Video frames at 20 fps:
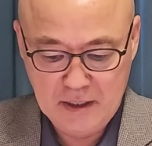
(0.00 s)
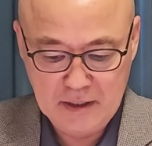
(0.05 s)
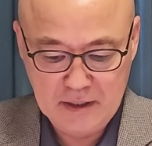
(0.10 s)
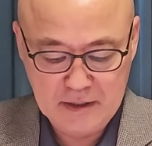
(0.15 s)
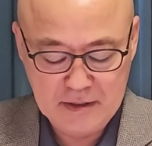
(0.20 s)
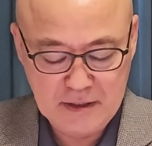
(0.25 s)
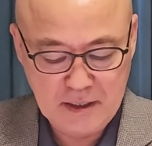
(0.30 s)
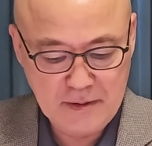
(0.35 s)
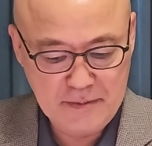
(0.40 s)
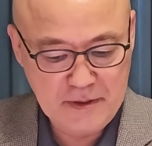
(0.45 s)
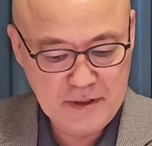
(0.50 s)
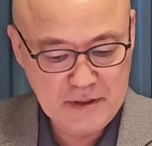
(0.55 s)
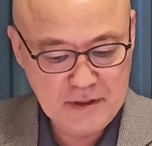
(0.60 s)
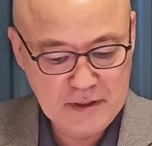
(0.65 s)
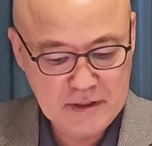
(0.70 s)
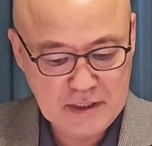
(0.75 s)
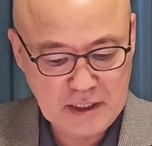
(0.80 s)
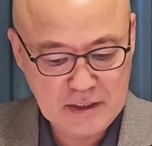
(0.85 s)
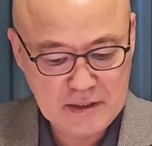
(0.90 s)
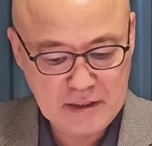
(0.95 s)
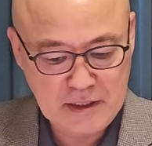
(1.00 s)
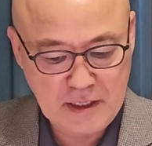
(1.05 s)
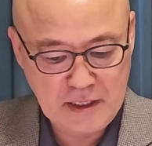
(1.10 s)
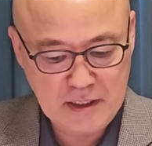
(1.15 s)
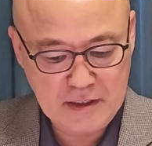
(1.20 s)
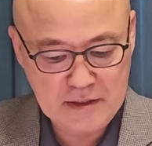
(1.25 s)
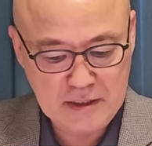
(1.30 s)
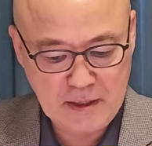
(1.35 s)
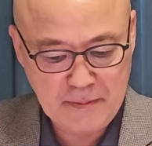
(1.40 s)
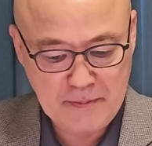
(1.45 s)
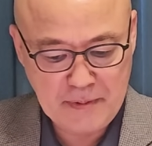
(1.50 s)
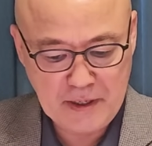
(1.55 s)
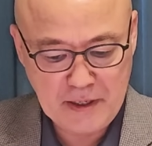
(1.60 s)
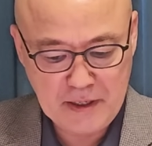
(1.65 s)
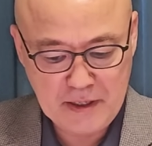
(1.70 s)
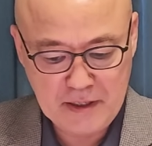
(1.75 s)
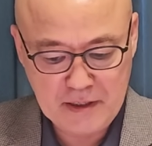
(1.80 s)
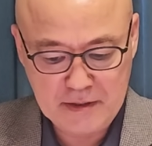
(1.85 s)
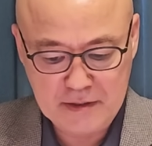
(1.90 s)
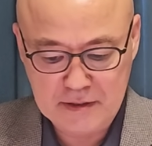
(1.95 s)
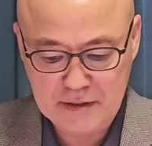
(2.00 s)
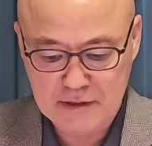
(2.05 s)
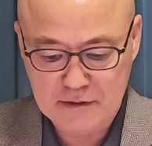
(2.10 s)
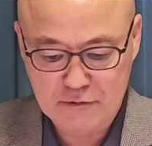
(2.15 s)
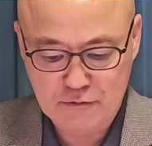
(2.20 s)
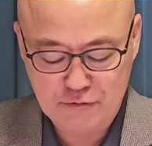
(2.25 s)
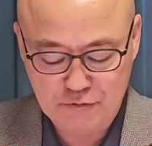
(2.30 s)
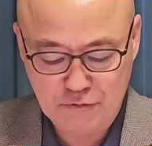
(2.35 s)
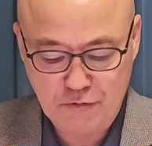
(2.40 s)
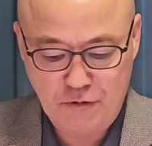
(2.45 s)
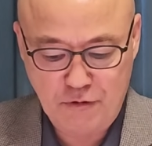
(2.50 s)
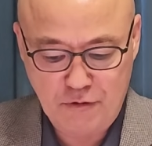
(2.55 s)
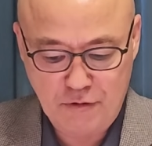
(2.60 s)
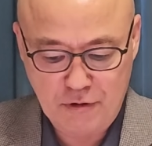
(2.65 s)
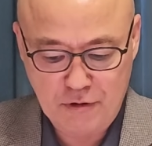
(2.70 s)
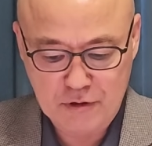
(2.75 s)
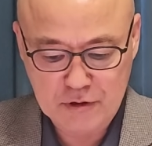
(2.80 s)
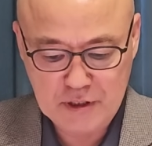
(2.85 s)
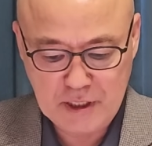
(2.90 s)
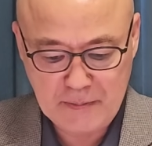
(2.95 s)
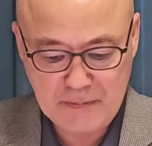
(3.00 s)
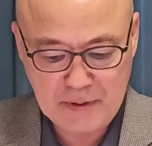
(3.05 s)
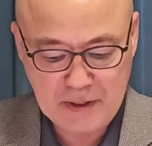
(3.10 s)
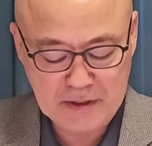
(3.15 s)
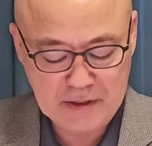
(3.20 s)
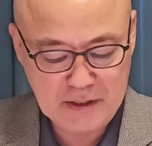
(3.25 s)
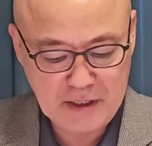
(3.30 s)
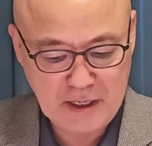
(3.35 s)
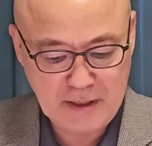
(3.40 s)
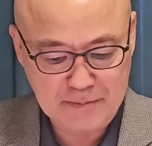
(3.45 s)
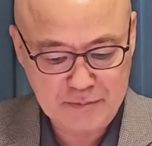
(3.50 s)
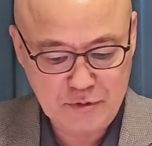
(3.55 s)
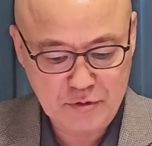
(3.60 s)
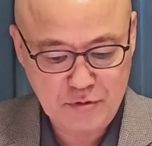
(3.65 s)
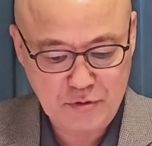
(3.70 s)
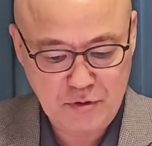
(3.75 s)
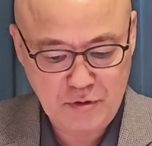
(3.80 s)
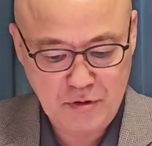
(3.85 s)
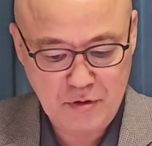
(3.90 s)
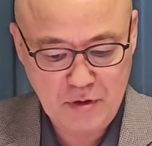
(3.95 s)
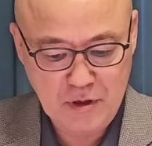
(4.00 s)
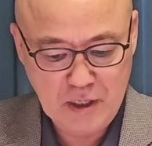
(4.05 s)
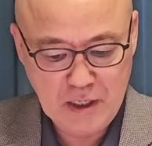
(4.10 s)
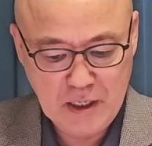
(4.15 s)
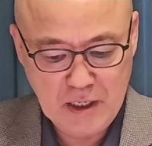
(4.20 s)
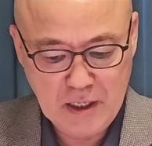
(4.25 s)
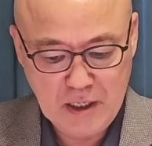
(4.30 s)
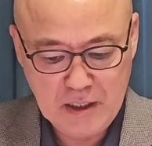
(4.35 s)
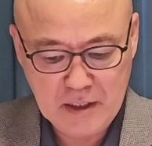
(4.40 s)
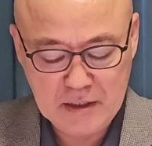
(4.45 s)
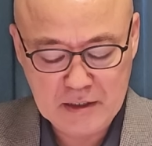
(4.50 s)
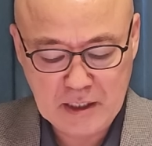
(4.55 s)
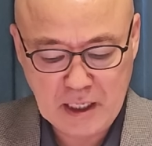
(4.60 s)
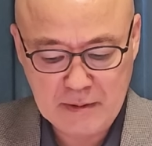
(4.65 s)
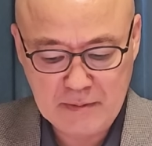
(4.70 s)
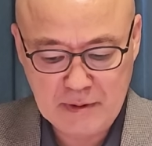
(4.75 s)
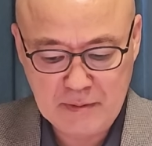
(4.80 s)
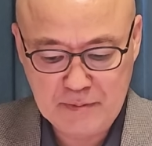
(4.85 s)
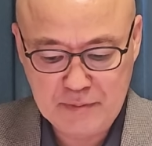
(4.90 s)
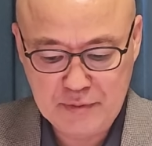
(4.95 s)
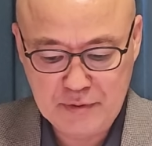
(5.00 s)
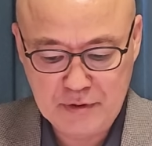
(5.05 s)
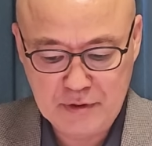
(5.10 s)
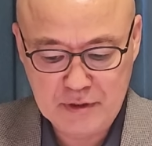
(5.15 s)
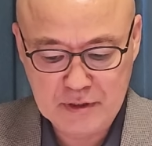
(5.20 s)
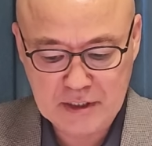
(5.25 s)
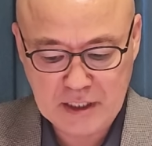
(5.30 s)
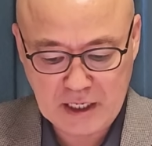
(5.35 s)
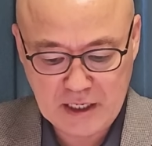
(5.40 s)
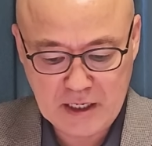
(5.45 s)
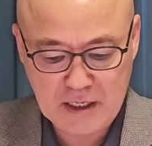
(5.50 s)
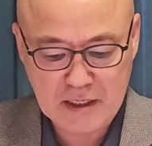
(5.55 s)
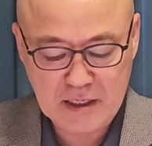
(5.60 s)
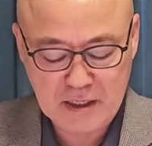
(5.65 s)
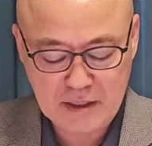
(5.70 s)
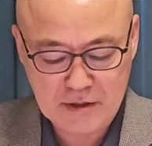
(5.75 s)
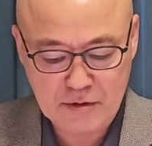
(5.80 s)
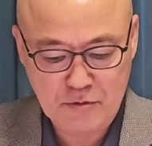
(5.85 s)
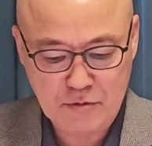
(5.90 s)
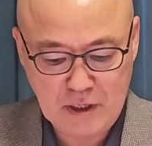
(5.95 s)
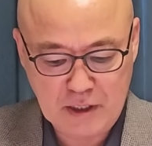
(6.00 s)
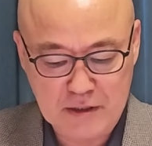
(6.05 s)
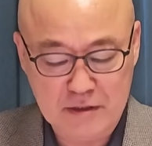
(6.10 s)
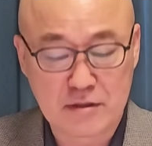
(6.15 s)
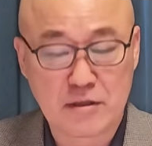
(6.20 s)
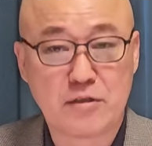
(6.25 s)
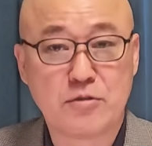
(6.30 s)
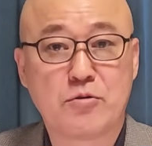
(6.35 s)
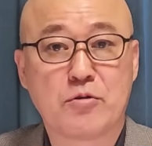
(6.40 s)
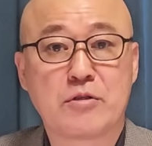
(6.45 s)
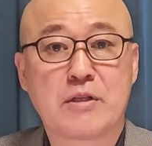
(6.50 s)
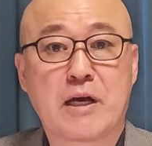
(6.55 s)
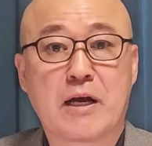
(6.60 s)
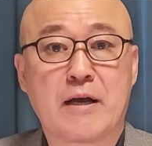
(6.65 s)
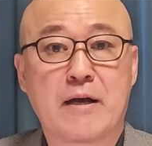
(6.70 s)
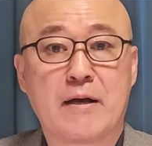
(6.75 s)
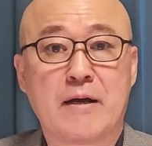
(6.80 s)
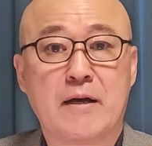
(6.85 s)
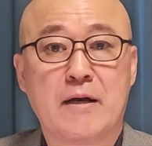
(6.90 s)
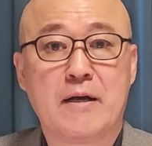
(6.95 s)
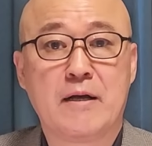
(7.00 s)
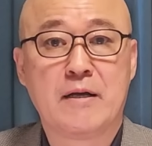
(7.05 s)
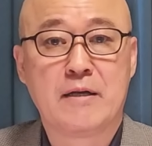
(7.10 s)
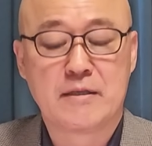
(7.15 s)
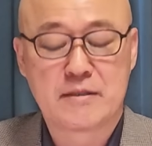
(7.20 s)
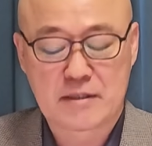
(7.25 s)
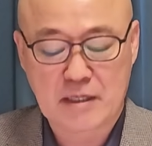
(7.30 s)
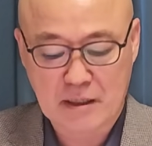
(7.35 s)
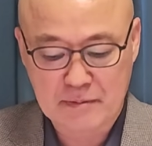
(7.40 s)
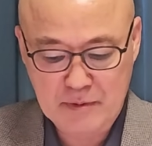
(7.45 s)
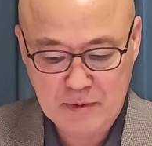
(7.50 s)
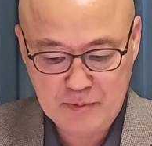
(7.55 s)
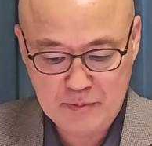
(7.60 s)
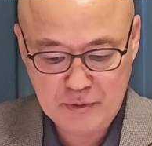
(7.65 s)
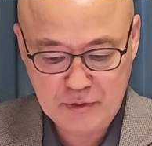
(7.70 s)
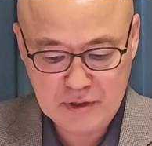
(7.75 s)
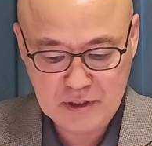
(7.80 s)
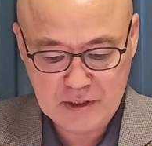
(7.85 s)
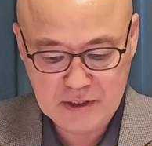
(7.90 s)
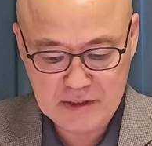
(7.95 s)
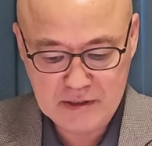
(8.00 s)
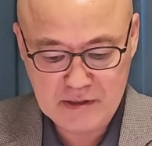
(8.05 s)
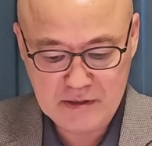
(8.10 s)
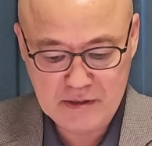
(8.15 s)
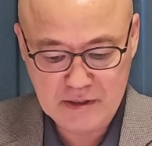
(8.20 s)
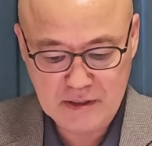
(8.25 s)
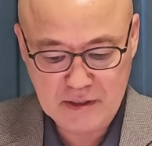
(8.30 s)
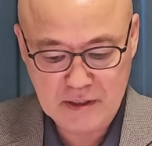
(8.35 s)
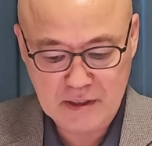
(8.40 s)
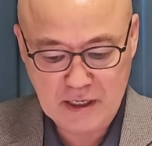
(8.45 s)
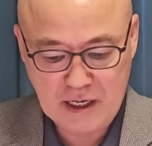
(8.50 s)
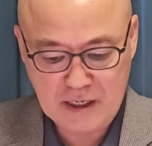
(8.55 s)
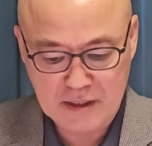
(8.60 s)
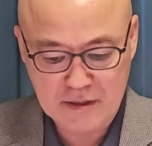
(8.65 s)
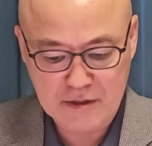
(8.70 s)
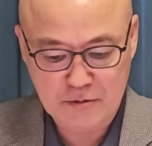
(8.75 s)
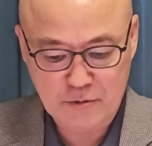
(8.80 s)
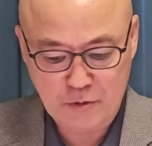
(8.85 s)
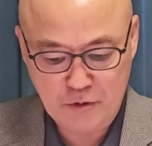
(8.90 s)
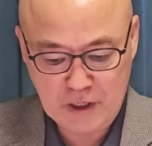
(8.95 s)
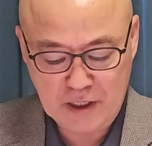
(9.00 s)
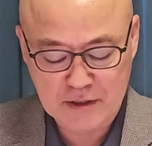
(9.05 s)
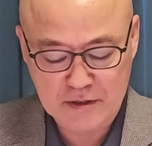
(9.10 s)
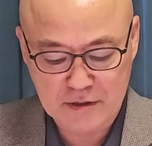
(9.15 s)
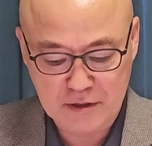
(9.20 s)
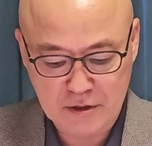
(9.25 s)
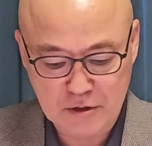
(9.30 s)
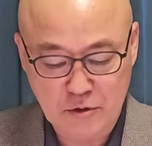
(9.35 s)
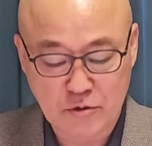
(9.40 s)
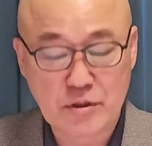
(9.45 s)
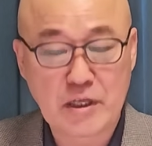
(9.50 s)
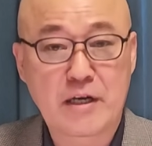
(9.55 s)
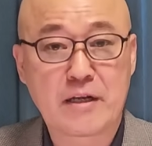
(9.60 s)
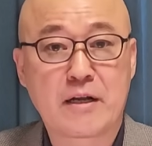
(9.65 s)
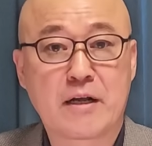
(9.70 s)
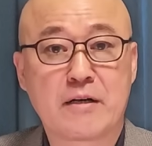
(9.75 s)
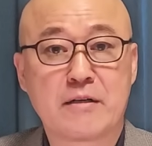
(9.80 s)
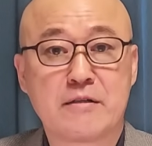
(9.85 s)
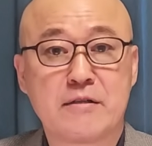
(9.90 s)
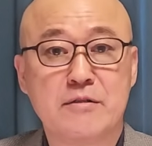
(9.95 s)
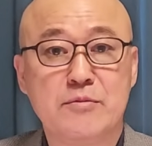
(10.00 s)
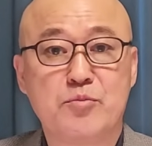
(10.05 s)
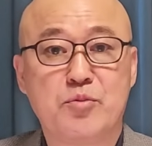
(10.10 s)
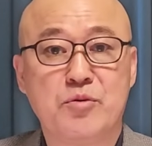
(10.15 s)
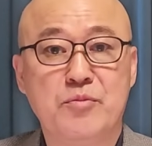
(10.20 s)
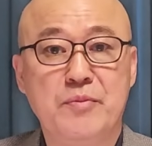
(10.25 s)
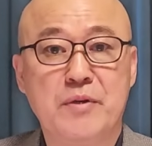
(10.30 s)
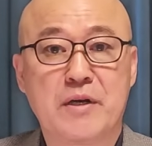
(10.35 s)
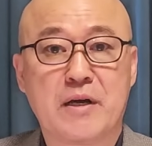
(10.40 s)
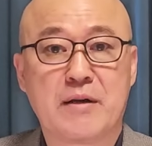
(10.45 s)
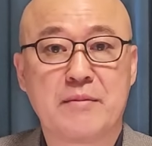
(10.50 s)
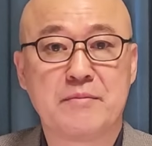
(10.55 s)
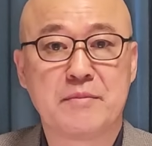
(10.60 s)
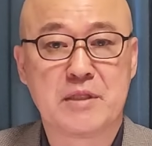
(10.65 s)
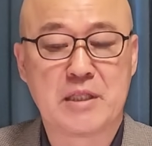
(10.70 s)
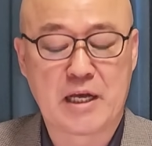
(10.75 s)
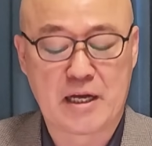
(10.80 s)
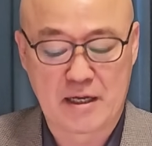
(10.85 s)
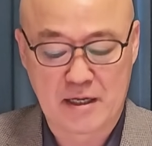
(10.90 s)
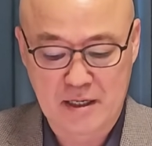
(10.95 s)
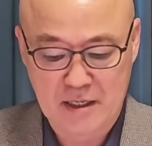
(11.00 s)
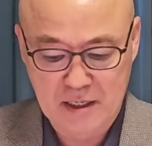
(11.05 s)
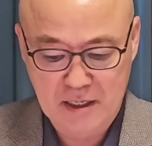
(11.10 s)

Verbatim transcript: 이재명이 자신의 재판을 두고 재판을 앞두고 이 사법부를 장악하려고 하는 의도다. 사법부 길들이기를 하려고 하는 의도다라는 건 분명합니다.